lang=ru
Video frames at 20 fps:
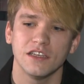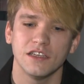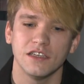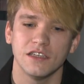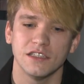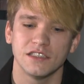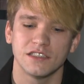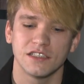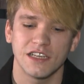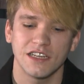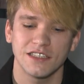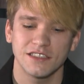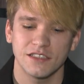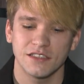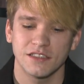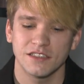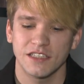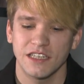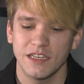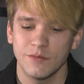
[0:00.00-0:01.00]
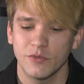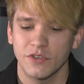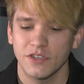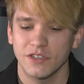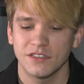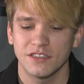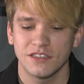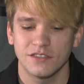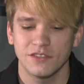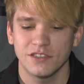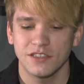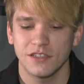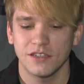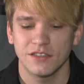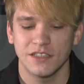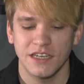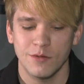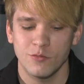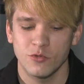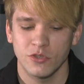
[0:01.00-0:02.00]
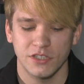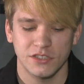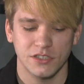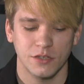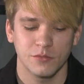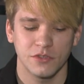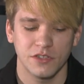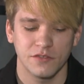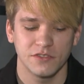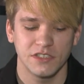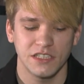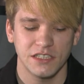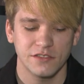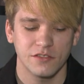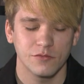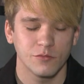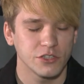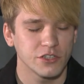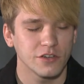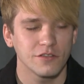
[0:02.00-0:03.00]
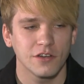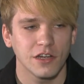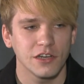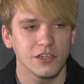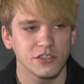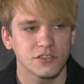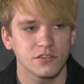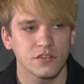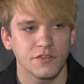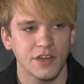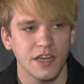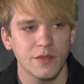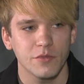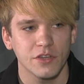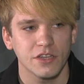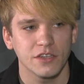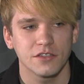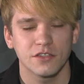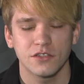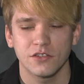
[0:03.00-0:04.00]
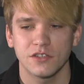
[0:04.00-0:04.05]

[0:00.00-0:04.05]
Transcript: И занятия на скрипке действительно требуют, особенно в детстве, большого количества времени.